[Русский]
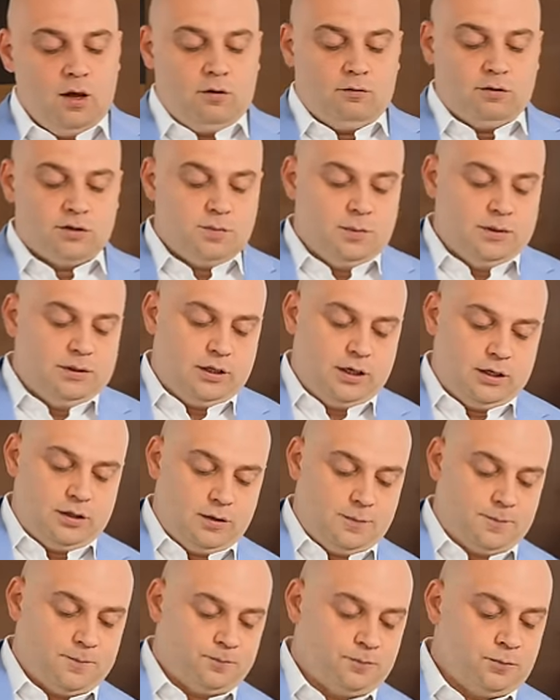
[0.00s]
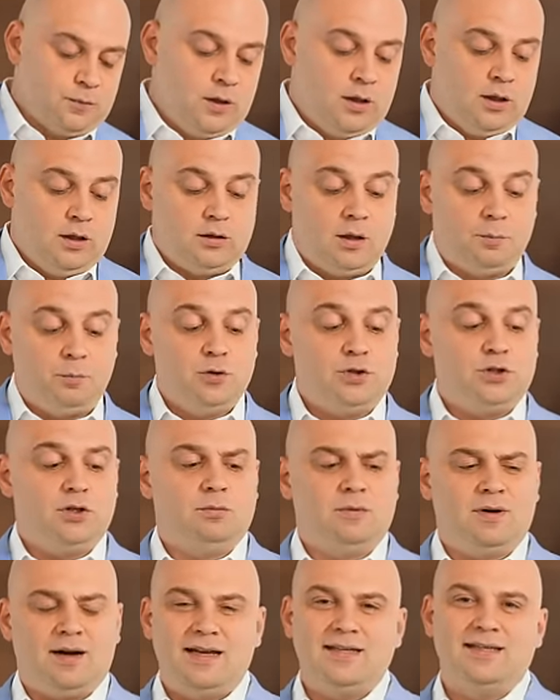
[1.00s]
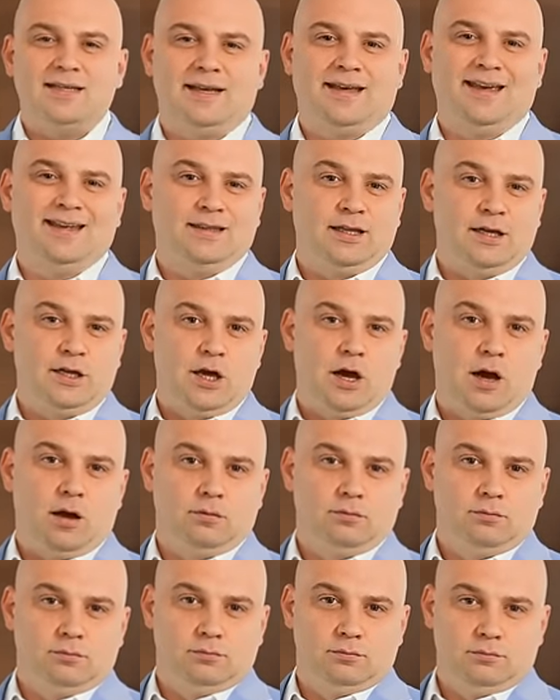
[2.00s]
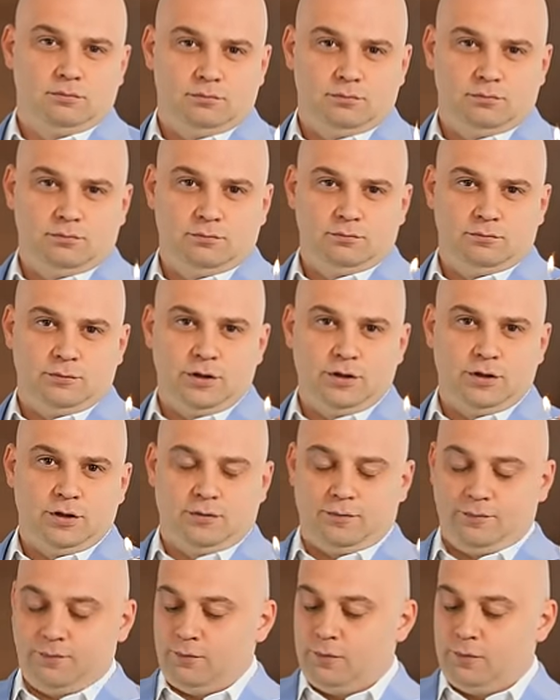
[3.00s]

Вот смотрите, допустим, красненький это я, видите,